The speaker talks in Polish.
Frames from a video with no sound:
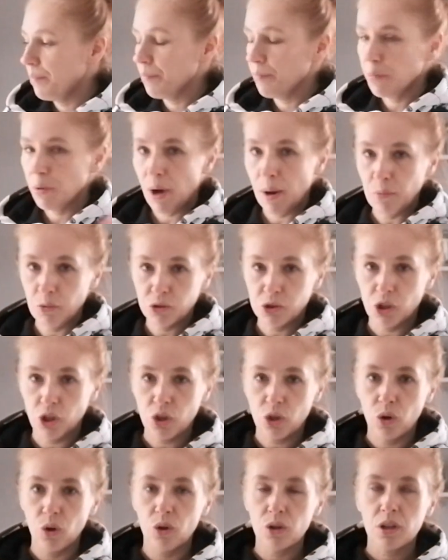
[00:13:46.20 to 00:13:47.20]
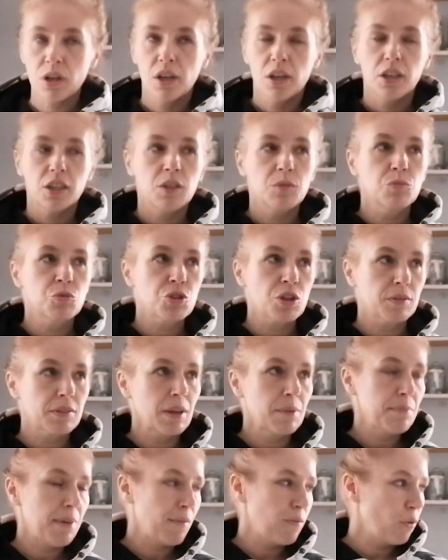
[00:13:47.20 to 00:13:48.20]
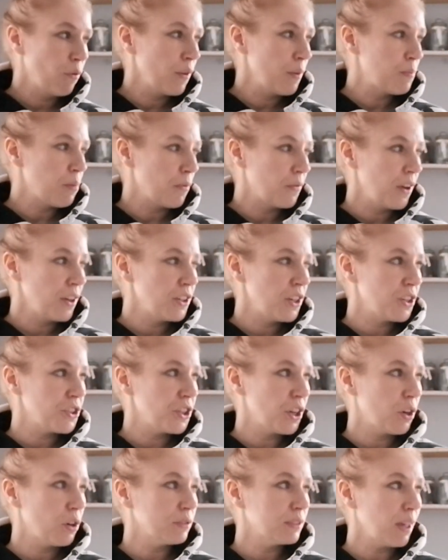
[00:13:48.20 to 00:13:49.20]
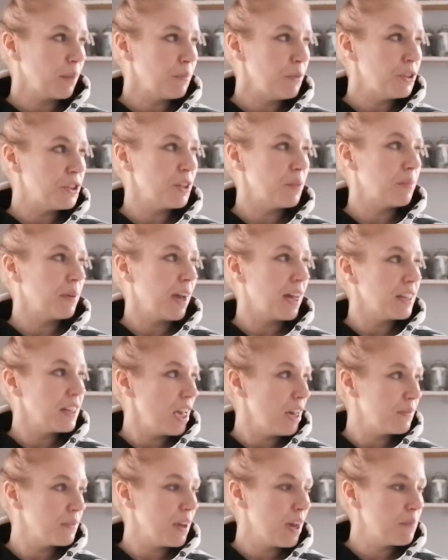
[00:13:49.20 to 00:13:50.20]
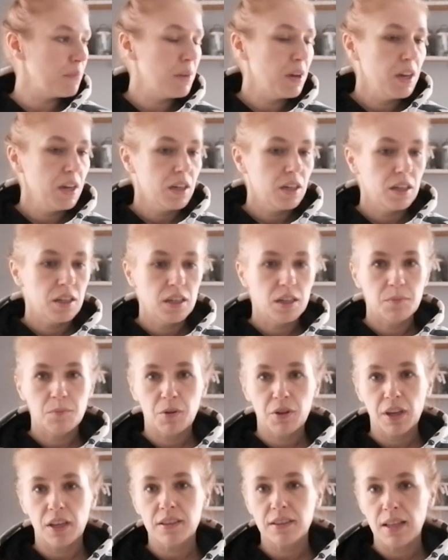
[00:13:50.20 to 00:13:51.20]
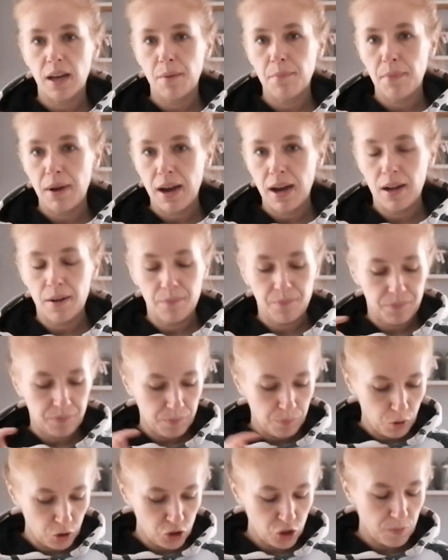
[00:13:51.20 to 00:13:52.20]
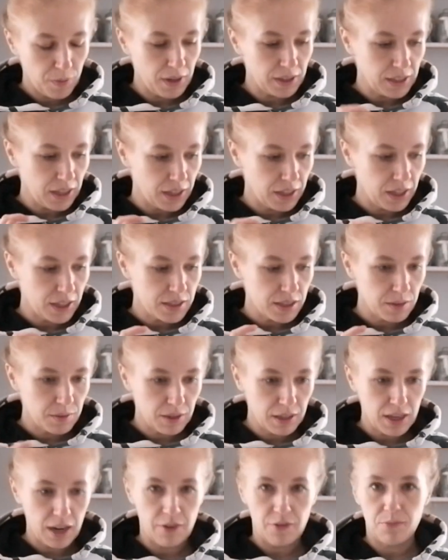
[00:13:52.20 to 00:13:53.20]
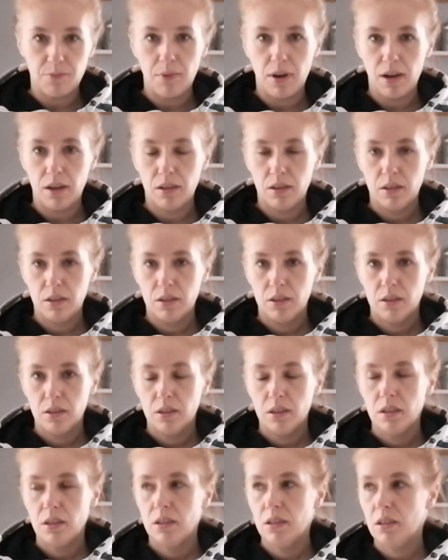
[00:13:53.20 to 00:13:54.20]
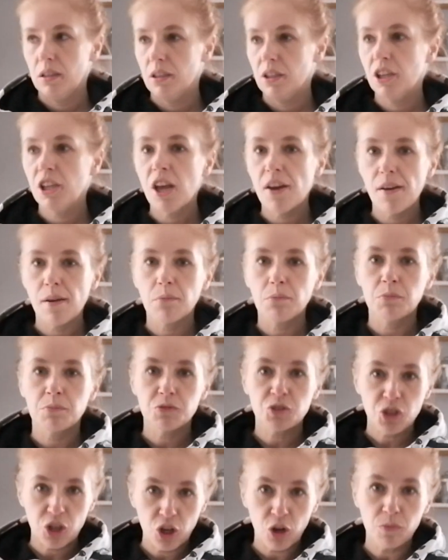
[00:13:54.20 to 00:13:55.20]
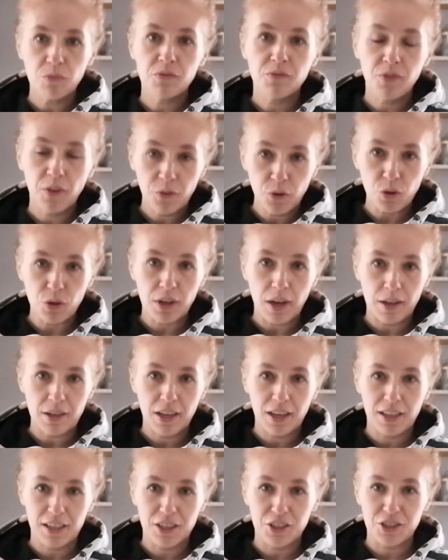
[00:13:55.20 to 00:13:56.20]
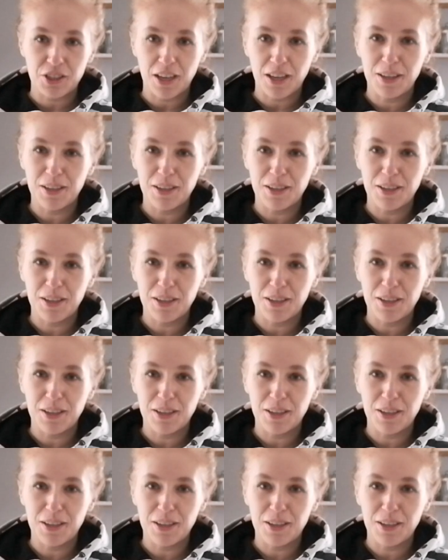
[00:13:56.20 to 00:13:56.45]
byłam u tych kur i muszę tam Pawłowi powiedzieć, niech on tam idzie, bo ja nie wiem, e, bo jedna ma, podziobana jest i krew ma. E, I nie wiem, czy ją wiewiórka nie gryzie